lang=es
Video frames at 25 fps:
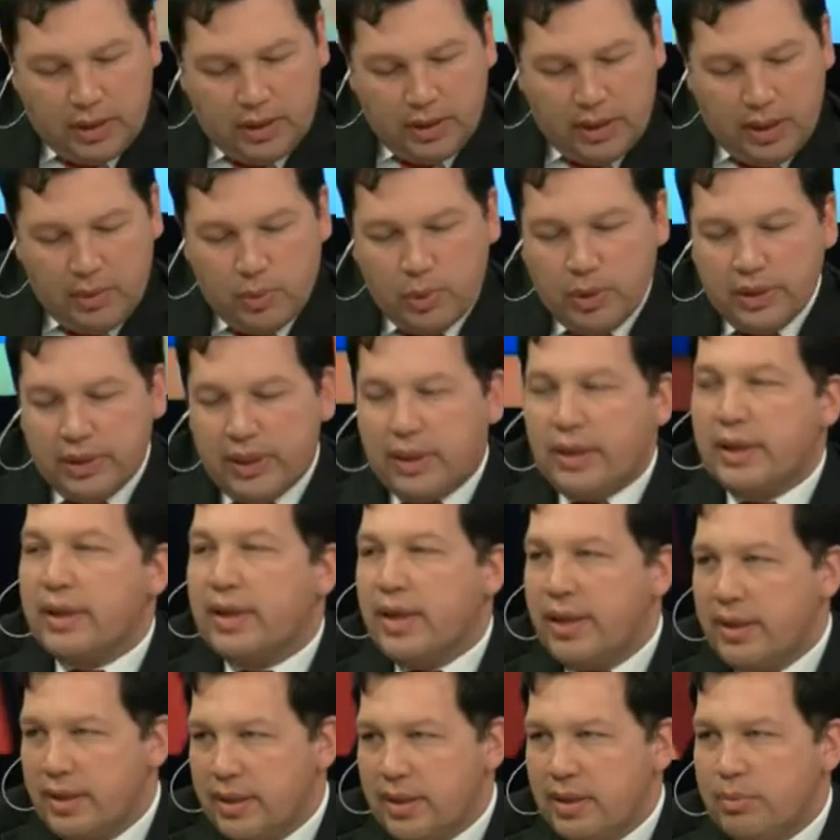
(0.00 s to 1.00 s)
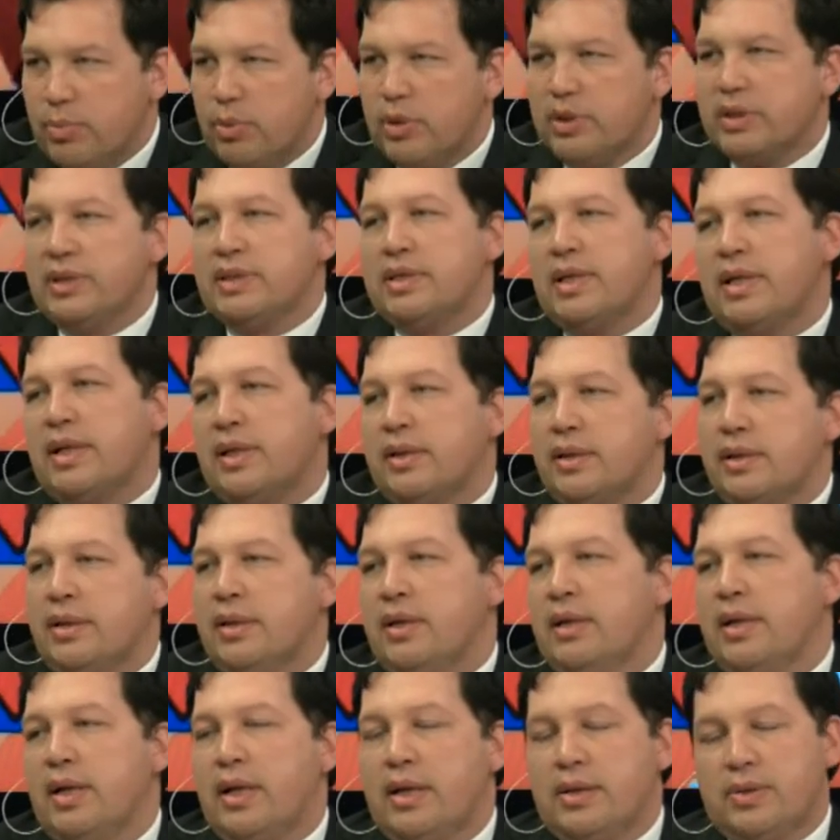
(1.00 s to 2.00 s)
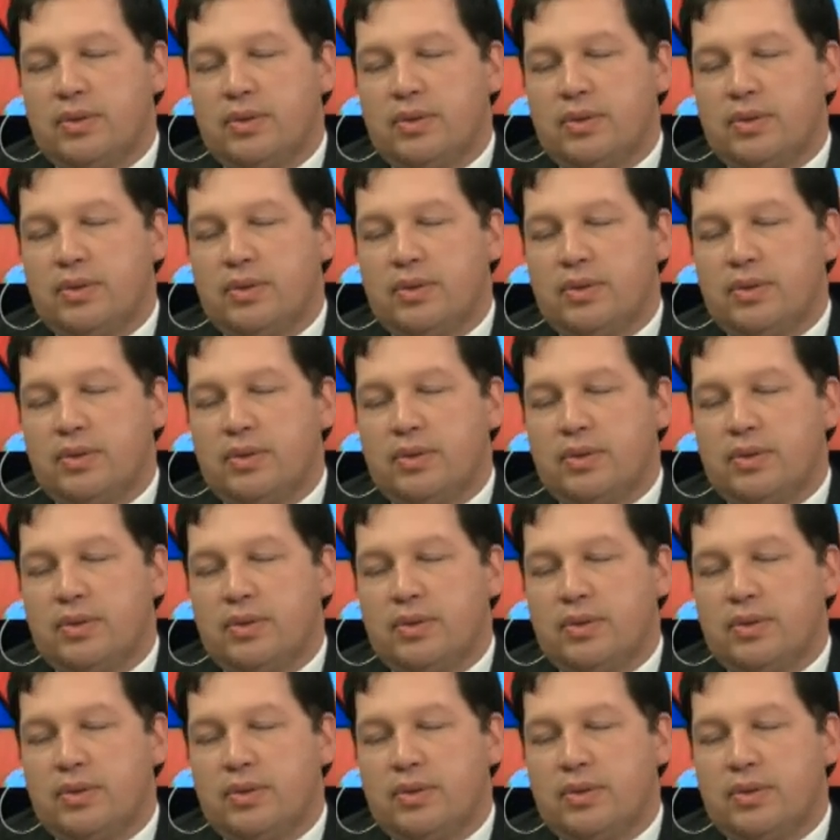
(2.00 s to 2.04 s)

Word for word: las vueltas legales que puede llegar a tener el mm.